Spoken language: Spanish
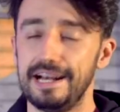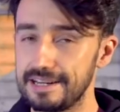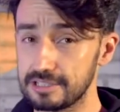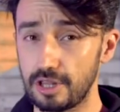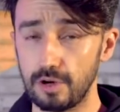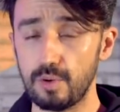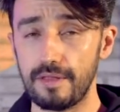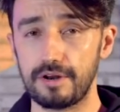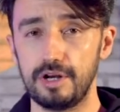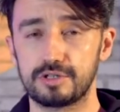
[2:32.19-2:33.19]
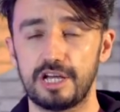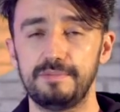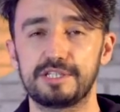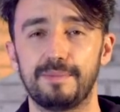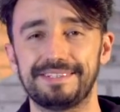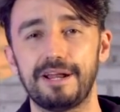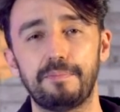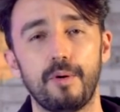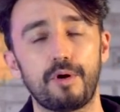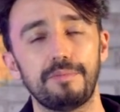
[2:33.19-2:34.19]
el resto de jugadores los habéis visto
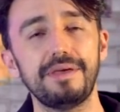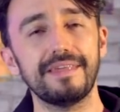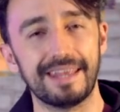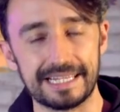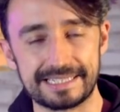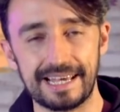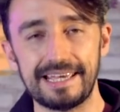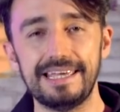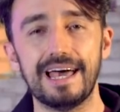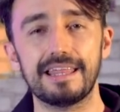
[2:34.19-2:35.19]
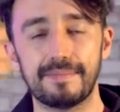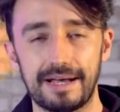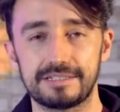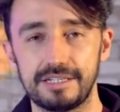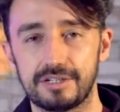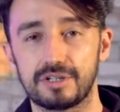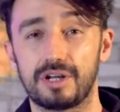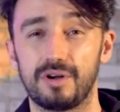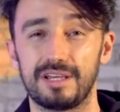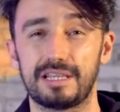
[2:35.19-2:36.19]
pasar por mi derecha y además, chicos,
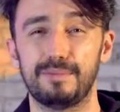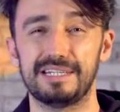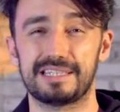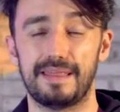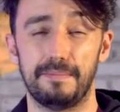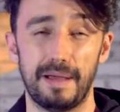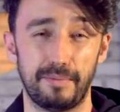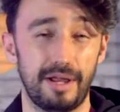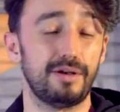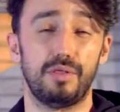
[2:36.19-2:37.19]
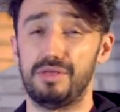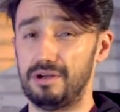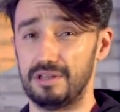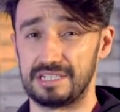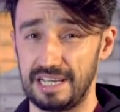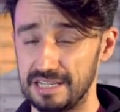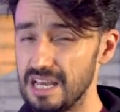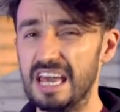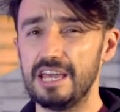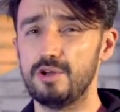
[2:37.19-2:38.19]
recordad que también está Depay por ahí con 5 de skills
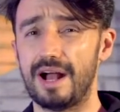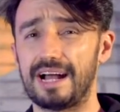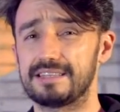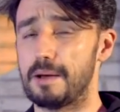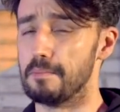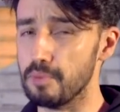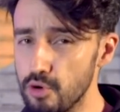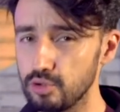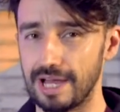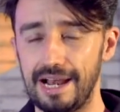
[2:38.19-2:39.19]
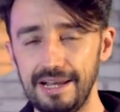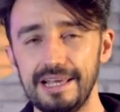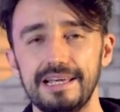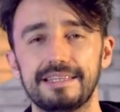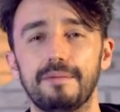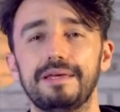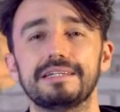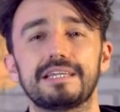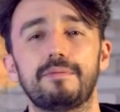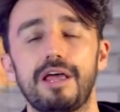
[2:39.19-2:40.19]
y una carta brutal.
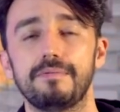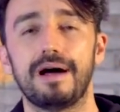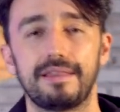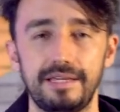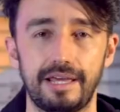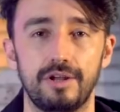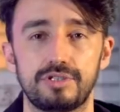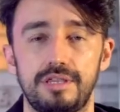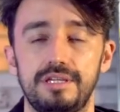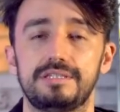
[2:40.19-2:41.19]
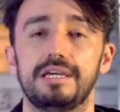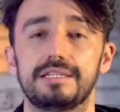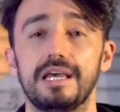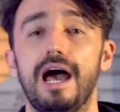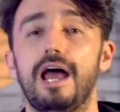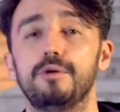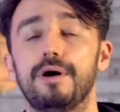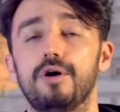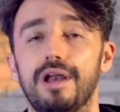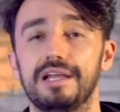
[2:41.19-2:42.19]
También está por ahí Bardi, que no hicisteis a lo
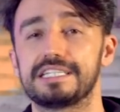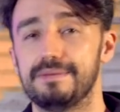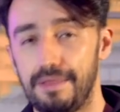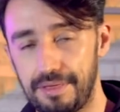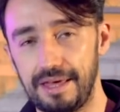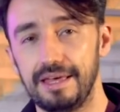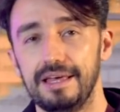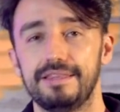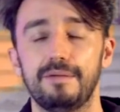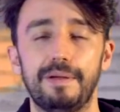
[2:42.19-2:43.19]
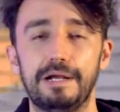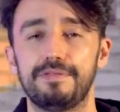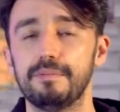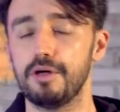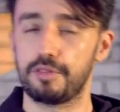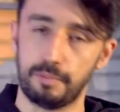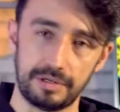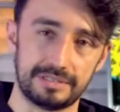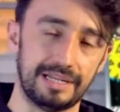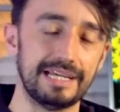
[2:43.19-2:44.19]
mejor el SBC del Player of the Month,
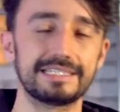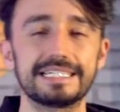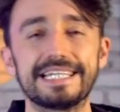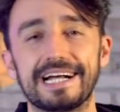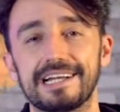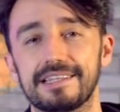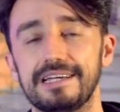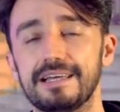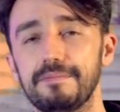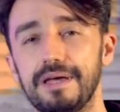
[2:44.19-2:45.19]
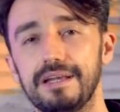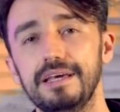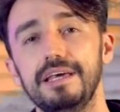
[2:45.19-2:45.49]
pues tenéis esta carta ahí también.